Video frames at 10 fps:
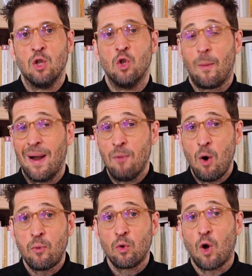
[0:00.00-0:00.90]

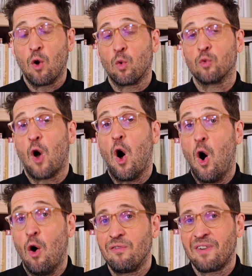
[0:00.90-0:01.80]
Normalement, pour une rencontre
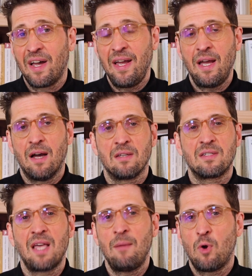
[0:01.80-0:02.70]
en vrai, un
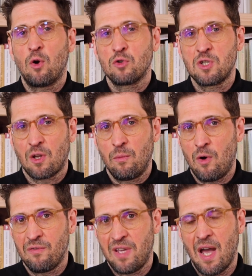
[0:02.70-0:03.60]
simple
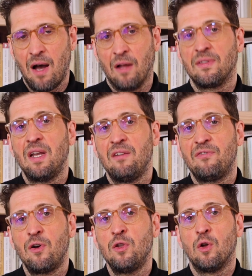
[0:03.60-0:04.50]
enregistrement via un
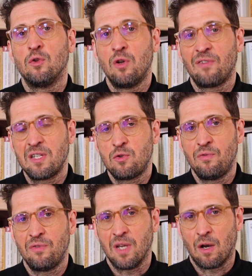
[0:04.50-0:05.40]
téléphone devrait
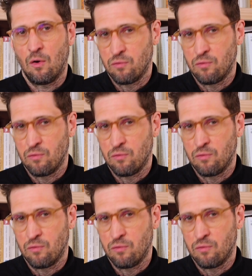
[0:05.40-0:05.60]
suffire,